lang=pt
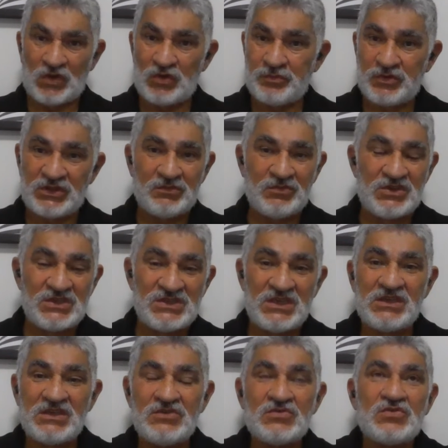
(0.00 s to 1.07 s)
Nós não podemos
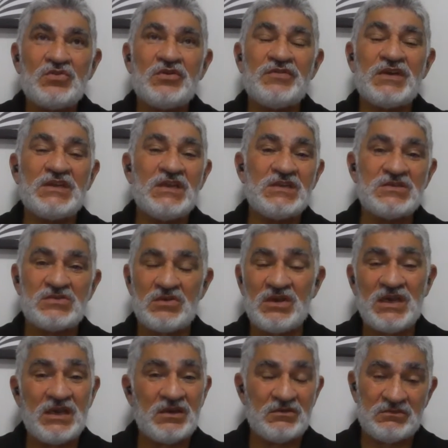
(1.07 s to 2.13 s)
dizer que os governantes
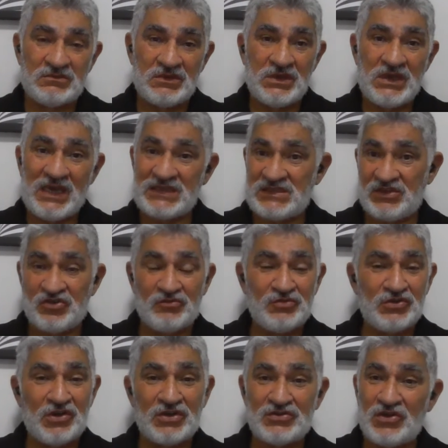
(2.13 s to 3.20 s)
só erram. Assim
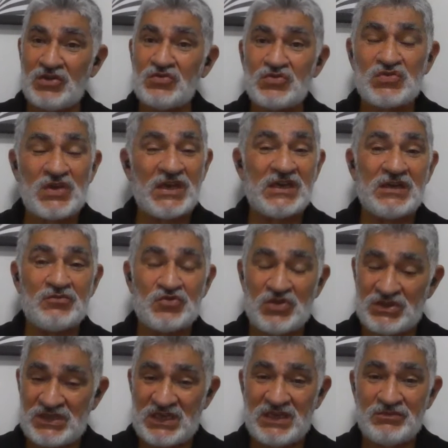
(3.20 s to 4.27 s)
como nós, não só erramos,
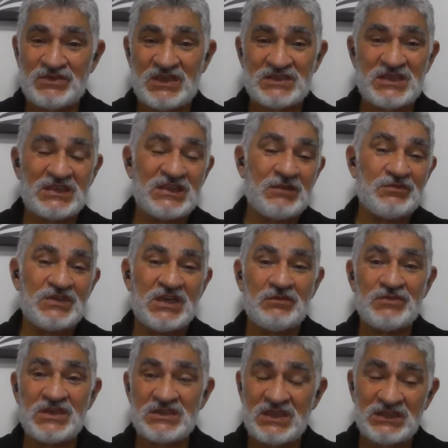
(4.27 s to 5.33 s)
nós erramos e acertamos,
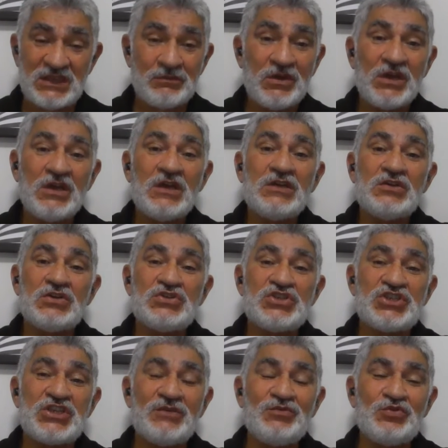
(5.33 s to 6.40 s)
erramos e acertamos. Nós
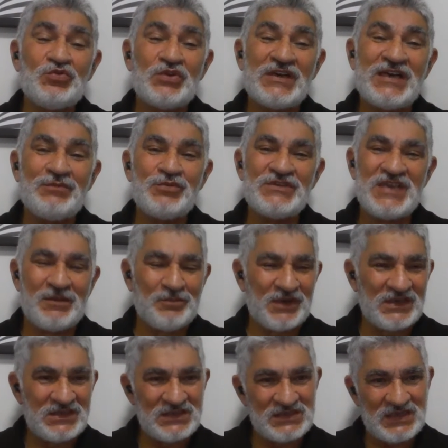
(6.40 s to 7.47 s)
estamos num campo de
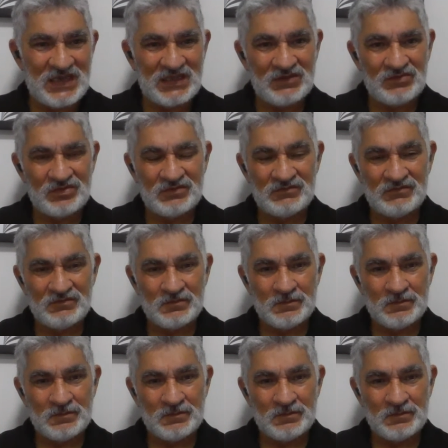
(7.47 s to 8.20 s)
aprendizado.